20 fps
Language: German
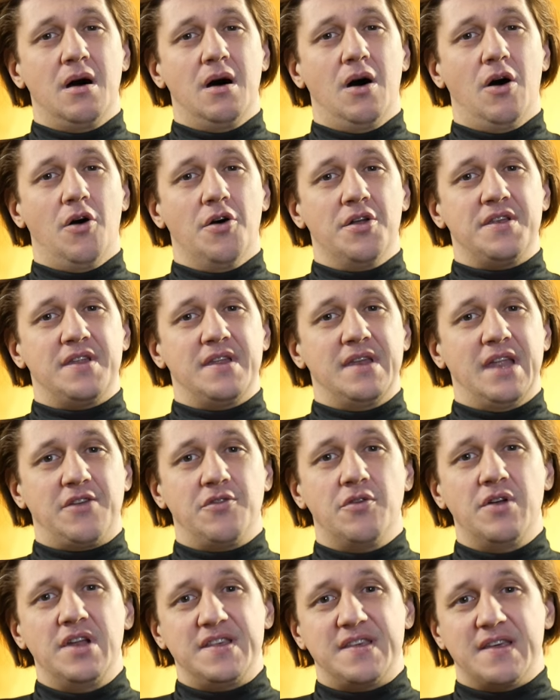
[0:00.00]
Und
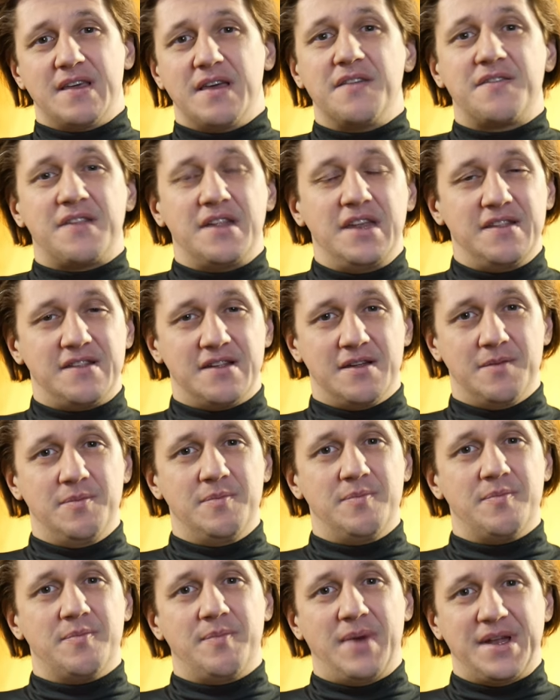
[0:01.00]
natürlich sind diese
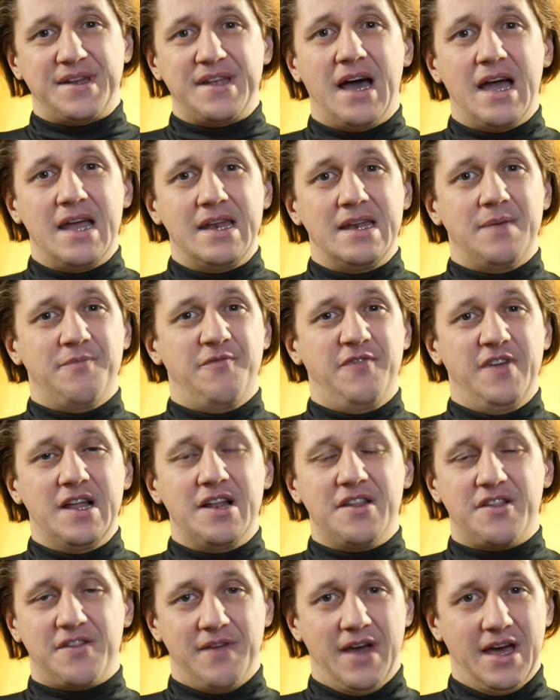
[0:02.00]
Parteien
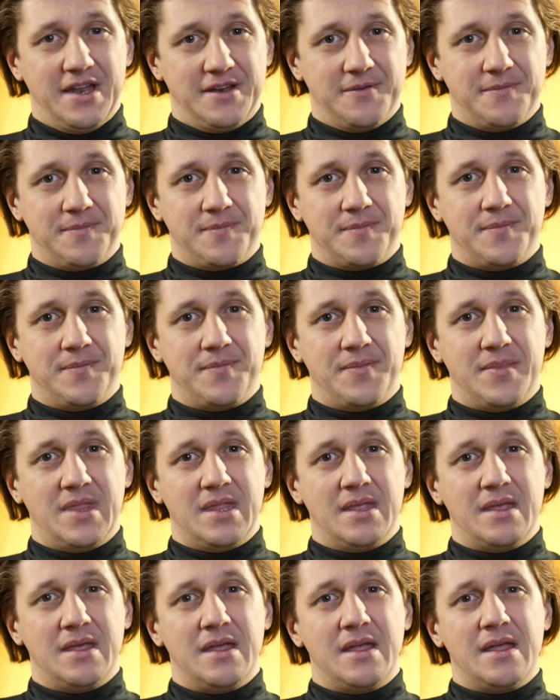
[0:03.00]
empfehlenswert.
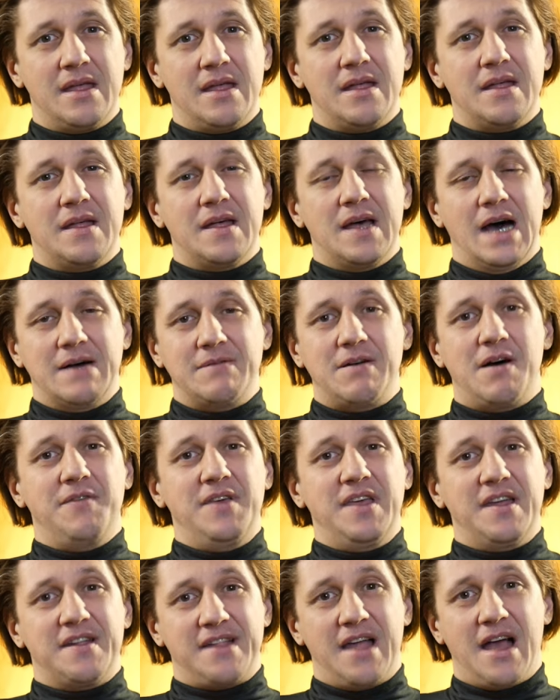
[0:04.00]
Aber
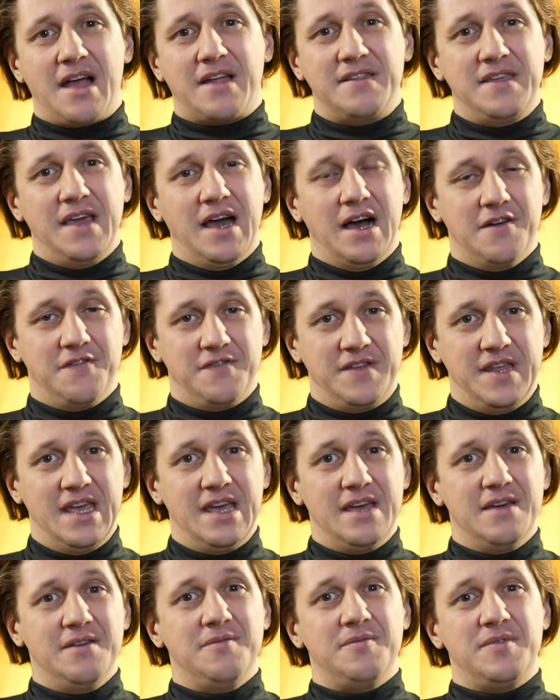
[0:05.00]
wie gesagt, die
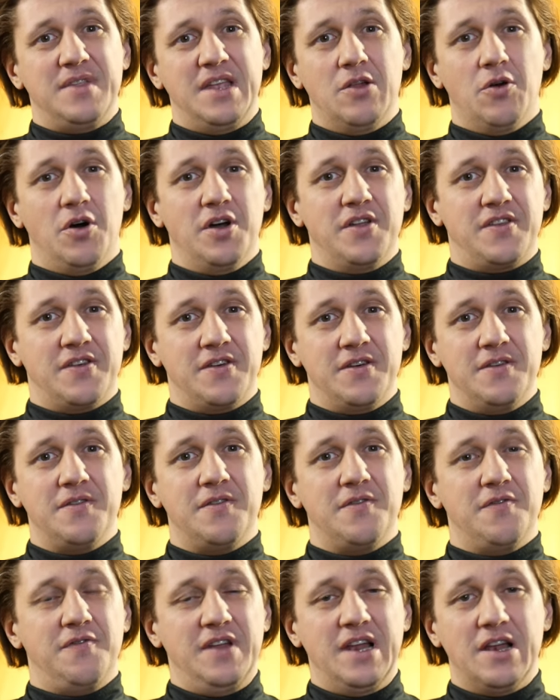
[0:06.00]
AfD, die Leute,
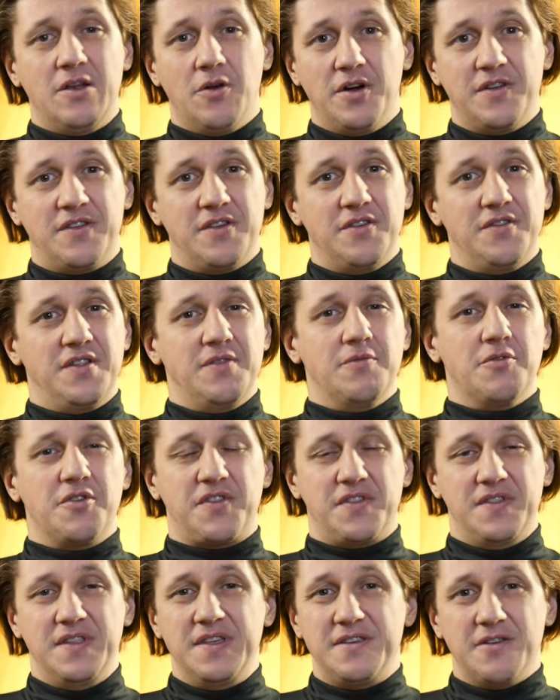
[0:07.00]
viele Leute, und sie
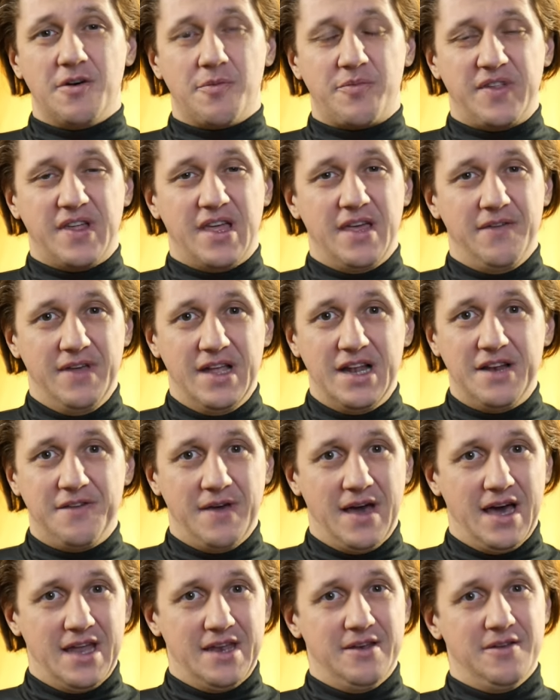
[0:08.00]
wussten nicht, ob sie gewählt
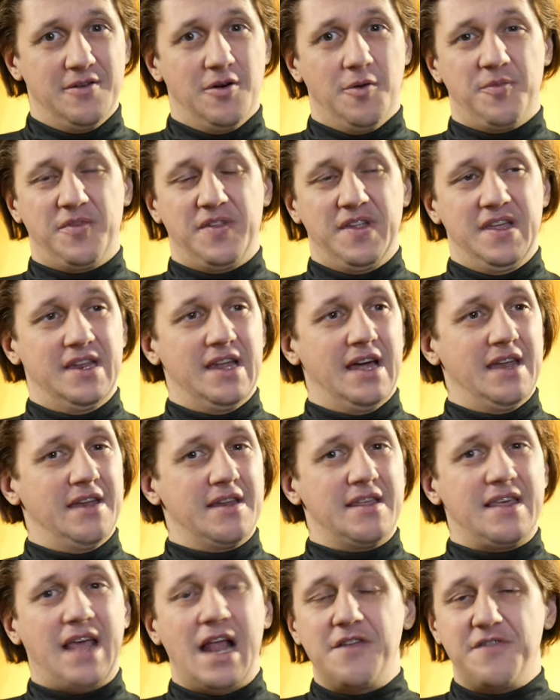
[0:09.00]
werden, ob sie dann
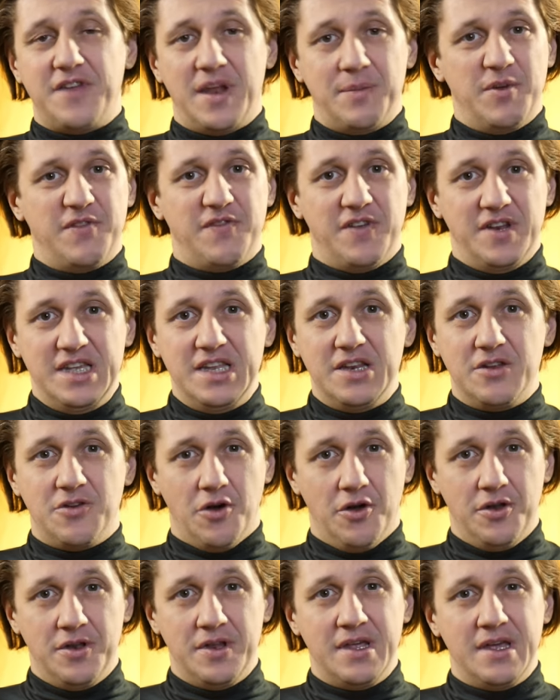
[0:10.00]
Geld damit verdienen
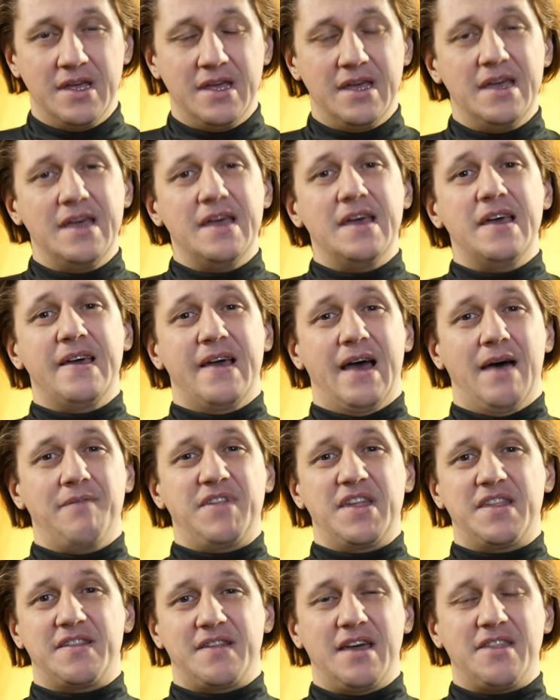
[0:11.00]
können, haben
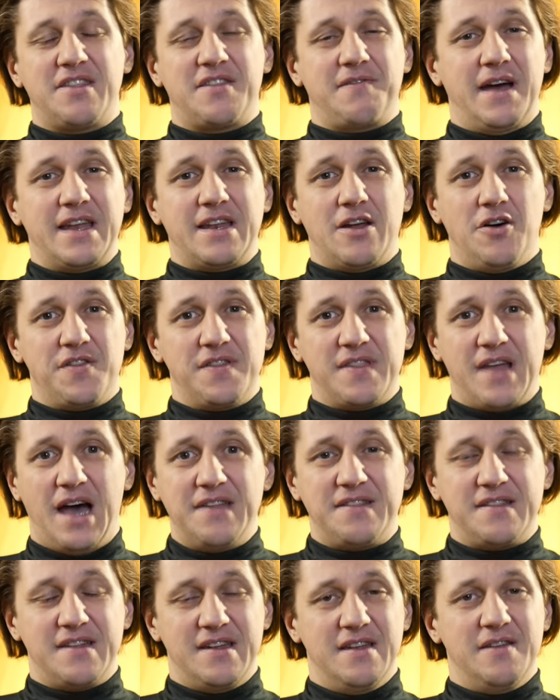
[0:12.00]
sich seit
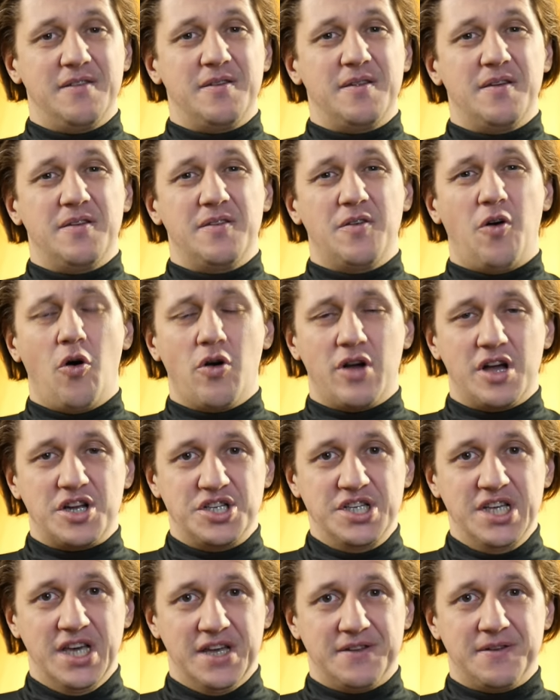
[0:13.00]
2013
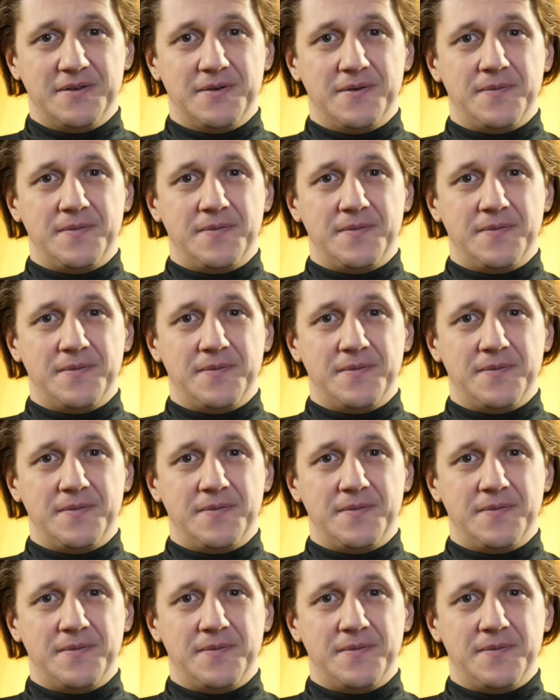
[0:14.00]
engagiert.